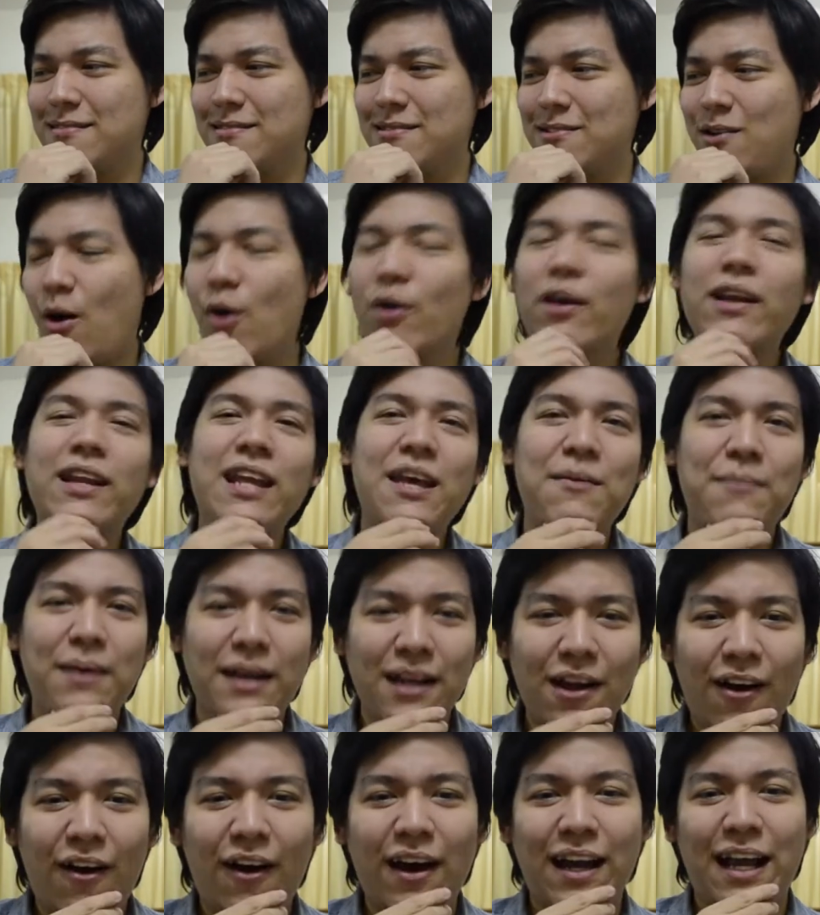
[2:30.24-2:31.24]
คงจะดีไม่
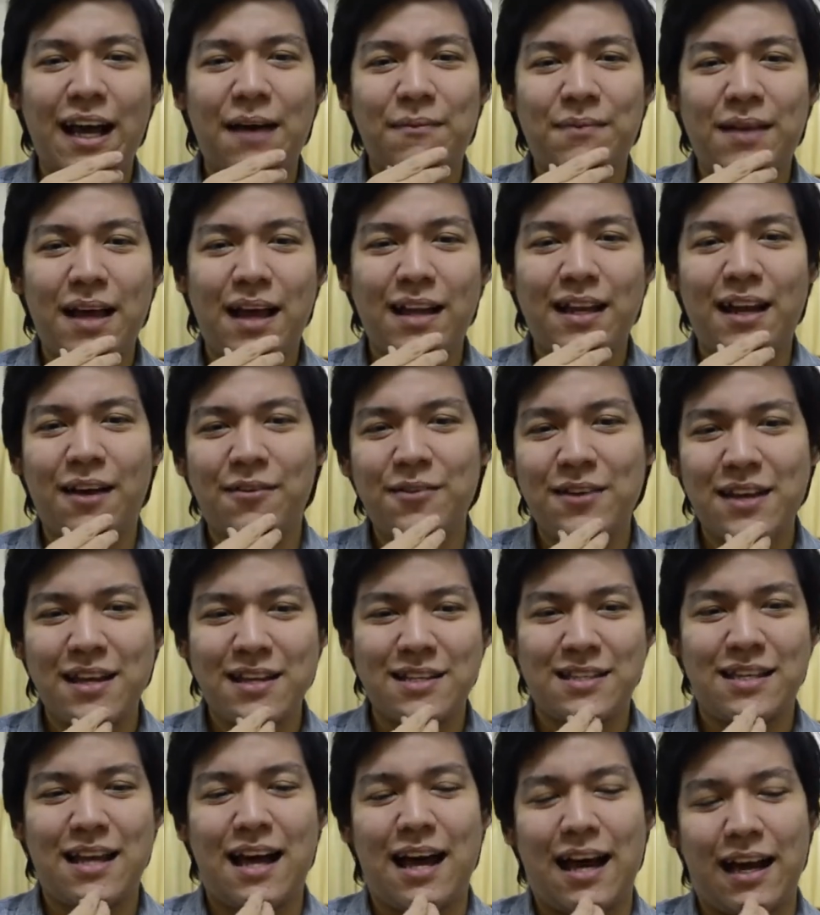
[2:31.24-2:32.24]
น้อยนะครับถ้านักวิท
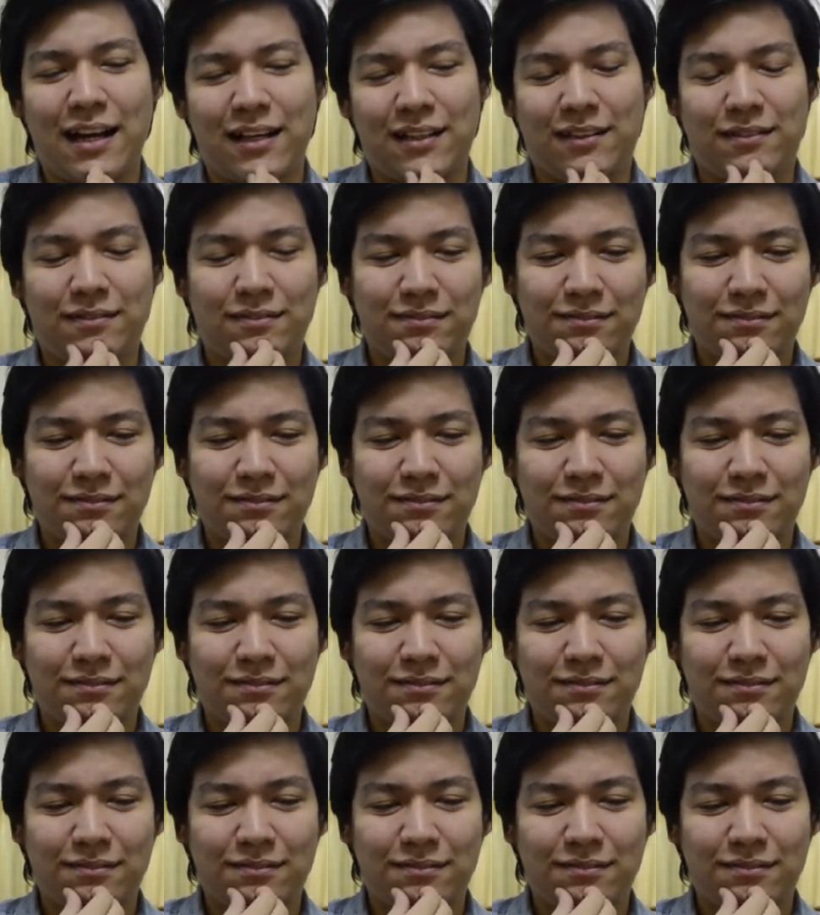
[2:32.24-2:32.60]
ยาศาสตร์